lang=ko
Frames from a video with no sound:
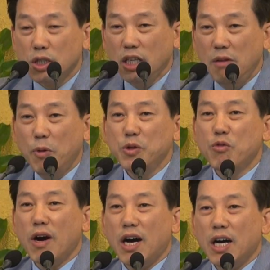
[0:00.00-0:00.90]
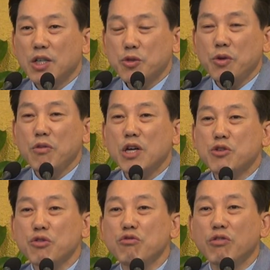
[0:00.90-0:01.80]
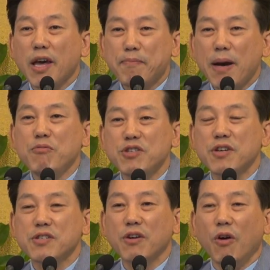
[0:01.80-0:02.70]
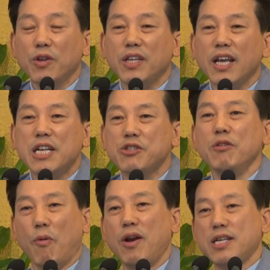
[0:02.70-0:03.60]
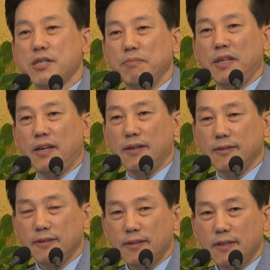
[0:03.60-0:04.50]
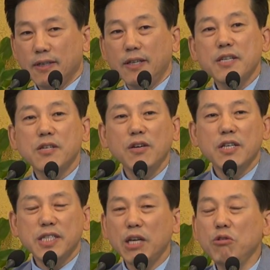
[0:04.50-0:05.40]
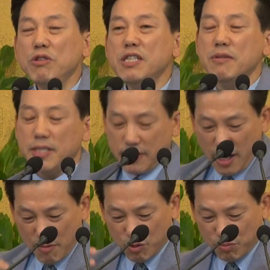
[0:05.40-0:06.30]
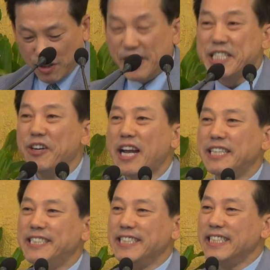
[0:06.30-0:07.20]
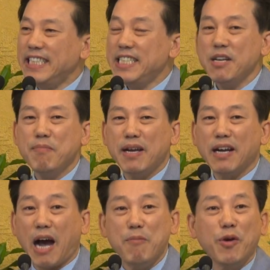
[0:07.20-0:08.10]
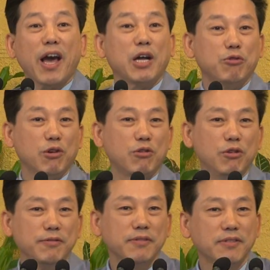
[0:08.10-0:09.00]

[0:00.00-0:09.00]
일본과 소련과 중국에 파묻혀서 어떻게 할 줄 몰랐습니다. 그래서 새로운 서양 문물을 전하는 이승만을 감옥에 가두었고